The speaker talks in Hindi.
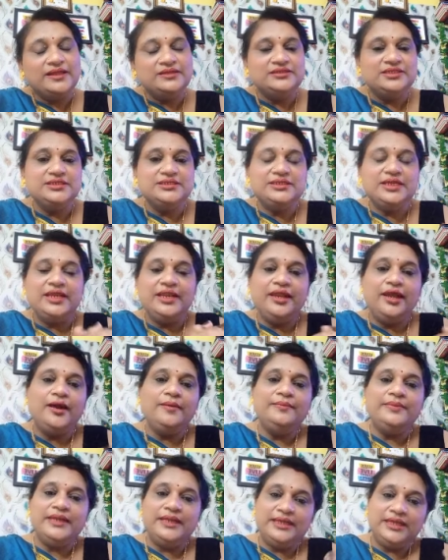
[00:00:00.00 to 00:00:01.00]
जिस तरह
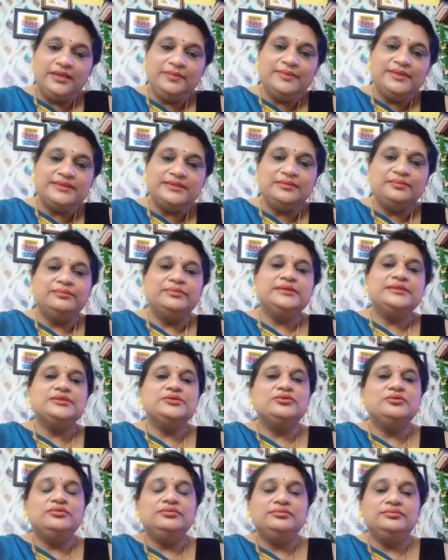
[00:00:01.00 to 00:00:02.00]
हम रेकी में सिंबल्स
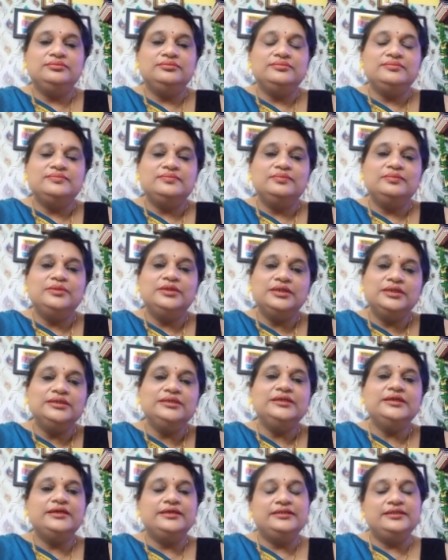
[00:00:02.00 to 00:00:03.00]
को
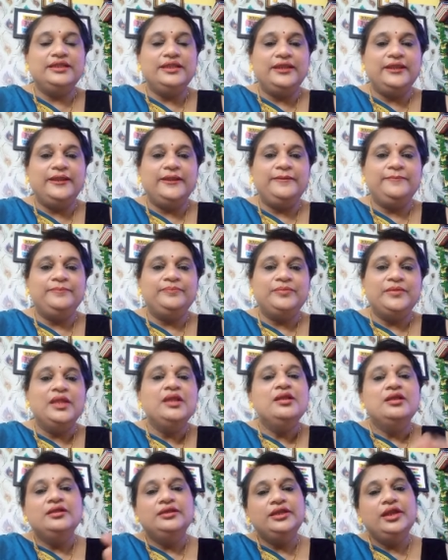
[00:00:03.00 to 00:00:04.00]
लर्न करते हैं
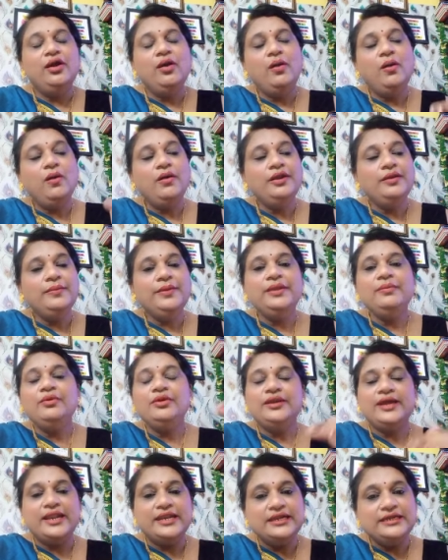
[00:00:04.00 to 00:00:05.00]
या और भी
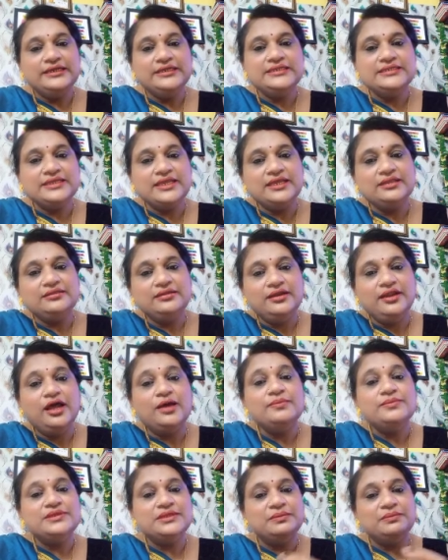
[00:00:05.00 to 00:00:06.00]
मोडालिटीज़ के अंदर
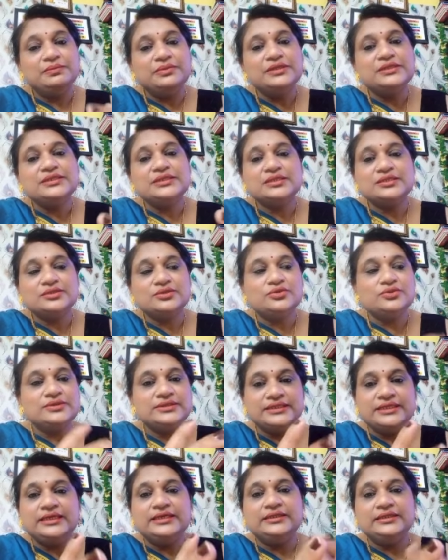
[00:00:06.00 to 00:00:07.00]
हम सिंबल्स को
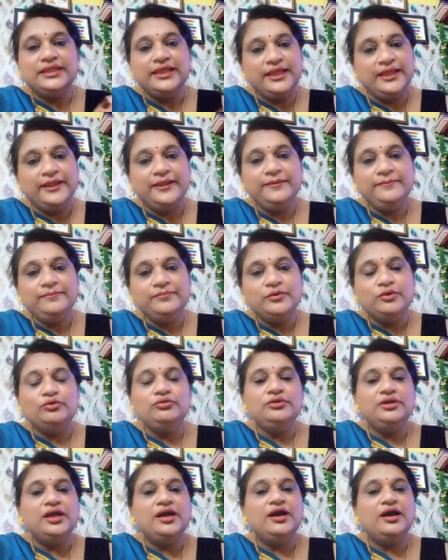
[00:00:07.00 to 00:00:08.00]
सीखते हैं
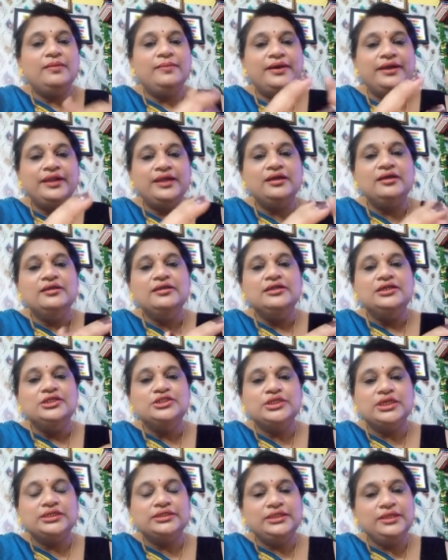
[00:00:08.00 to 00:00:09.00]
उनका हमारा
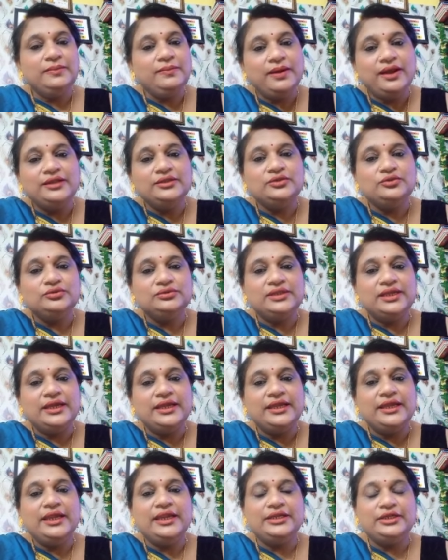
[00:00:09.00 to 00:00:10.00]
शक्तिपात होता
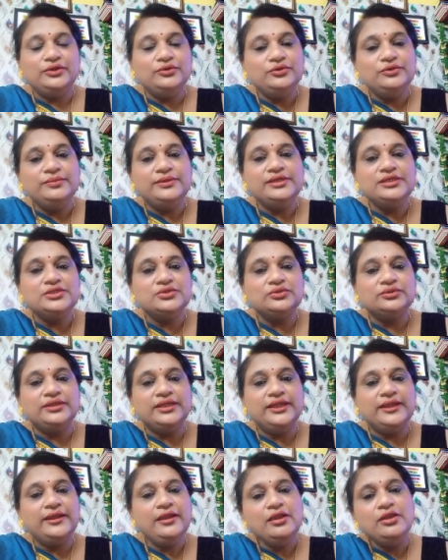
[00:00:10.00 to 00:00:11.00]
है एटूनमेंट्स होते
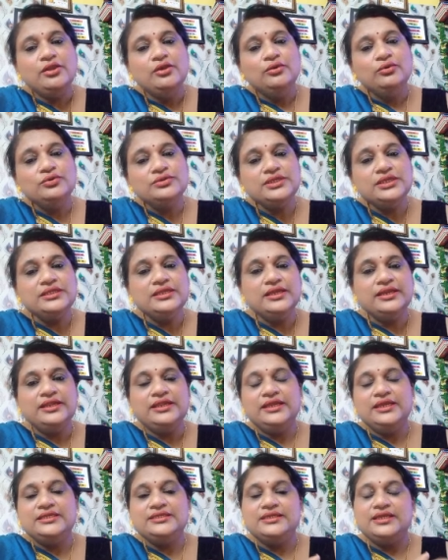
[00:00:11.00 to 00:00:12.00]
हैं उसी
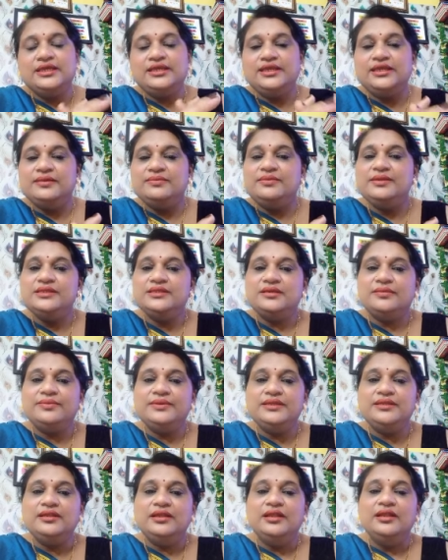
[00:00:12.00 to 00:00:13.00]
तरीके से ये भी
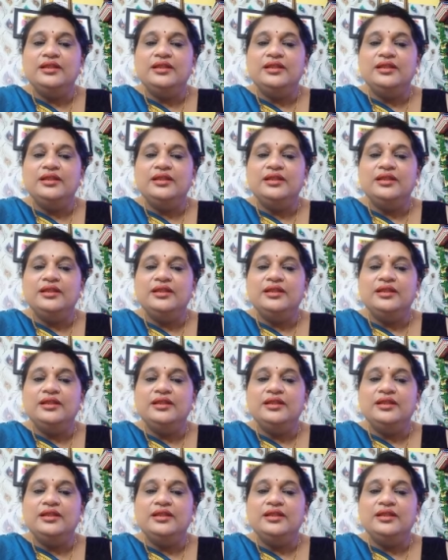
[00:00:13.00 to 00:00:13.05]
सभी